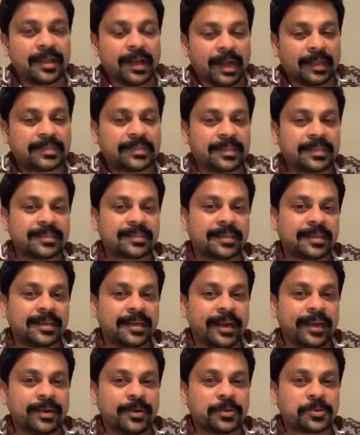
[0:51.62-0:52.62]
ఆ చిన్న చిన్న
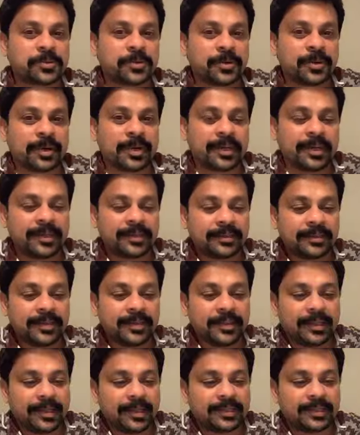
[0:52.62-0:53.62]
నెగిటివ్స్ చూడండి
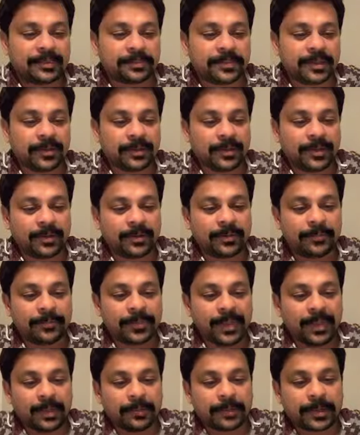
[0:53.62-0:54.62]
ఏం చెప్తా ఉన్నారు
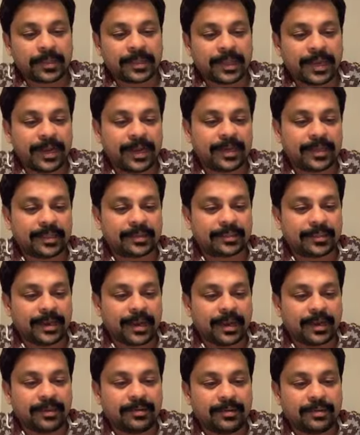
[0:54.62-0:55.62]
ఇప్పుడు గ్రేట్ ఇంద్ర
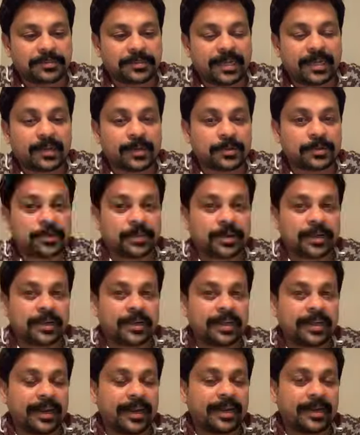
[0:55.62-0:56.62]
అనే వెబ్సైట్లో
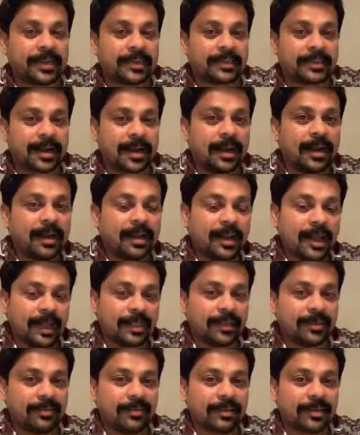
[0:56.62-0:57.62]
చూడండి గ్రేట్ ఇంద్ర
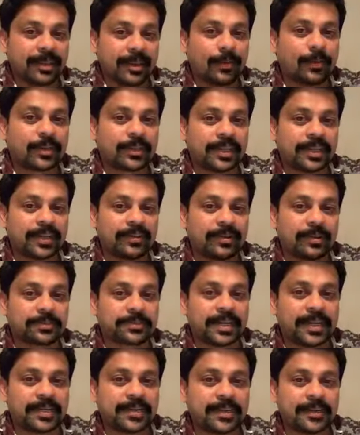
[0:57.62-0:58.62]
అది ఎవరిదండి
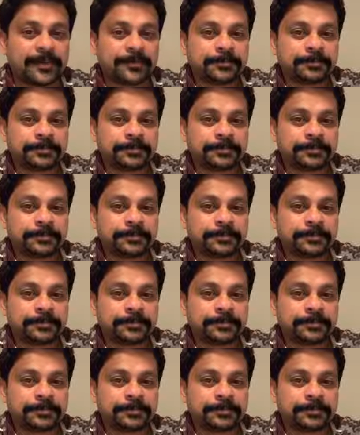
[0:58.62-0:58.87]
వెబ్సైట్